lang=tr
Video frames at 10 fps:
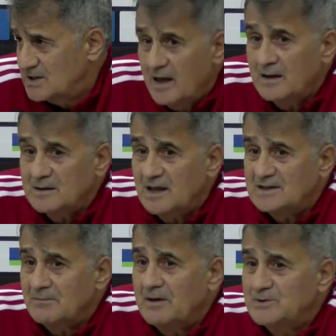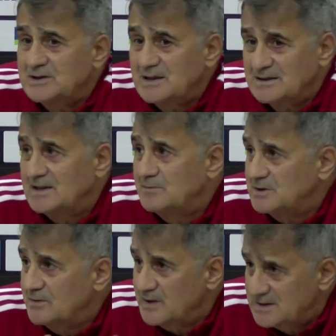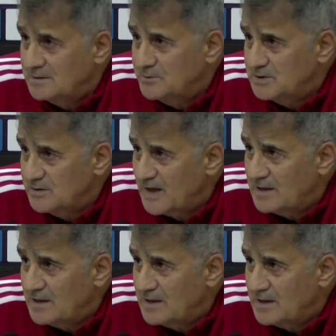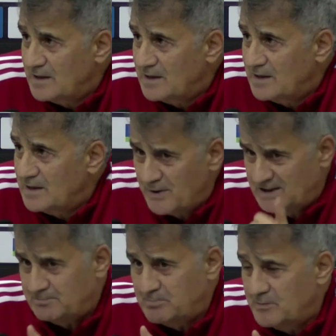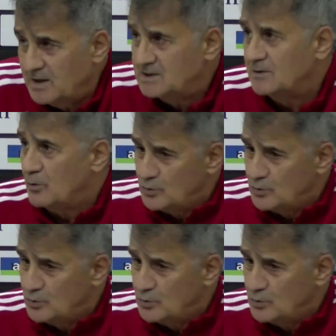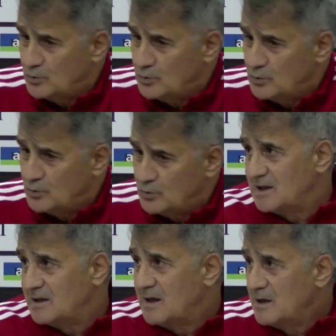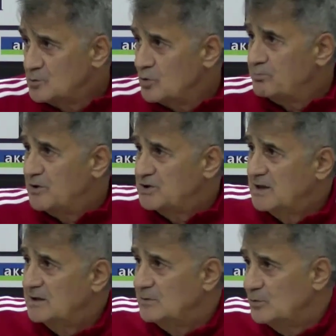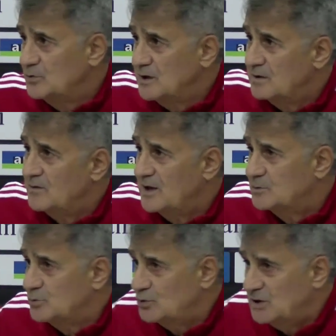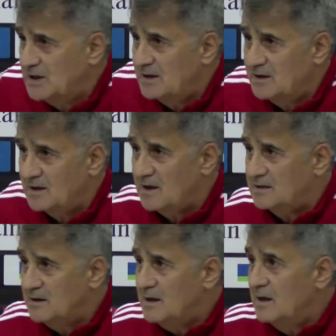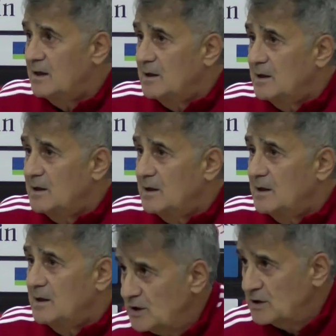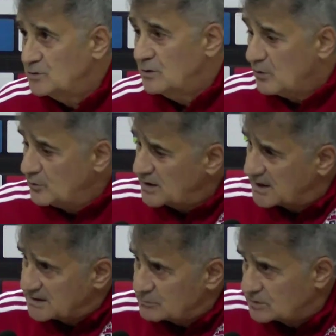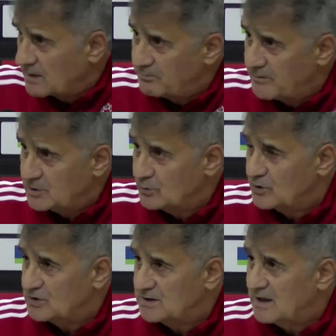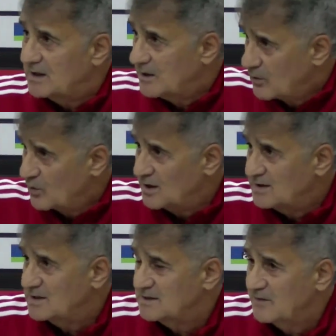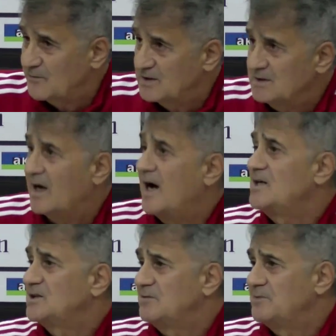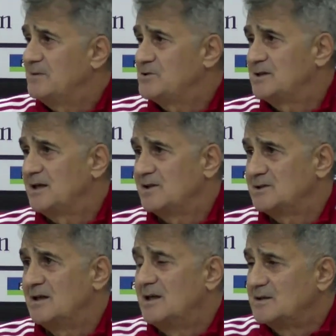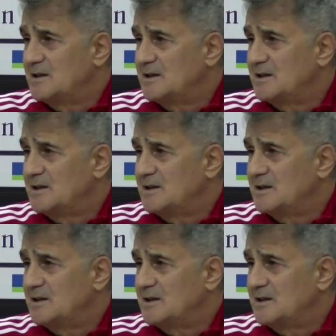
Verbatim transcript: Hayat her zaman bize istediğimizi istediğimizi vermiyor. Orada pes etmemek işte. Oyuncu için de aynı şey geçerli. Çok başarılı oyunları vardı. Çok iyi yerlere geldi. Bir düşüş yaşıyor. Onu kısa tutabilmek için ulaşacak. Ona destek vereceğiz. Aynı şey benim için de geçer.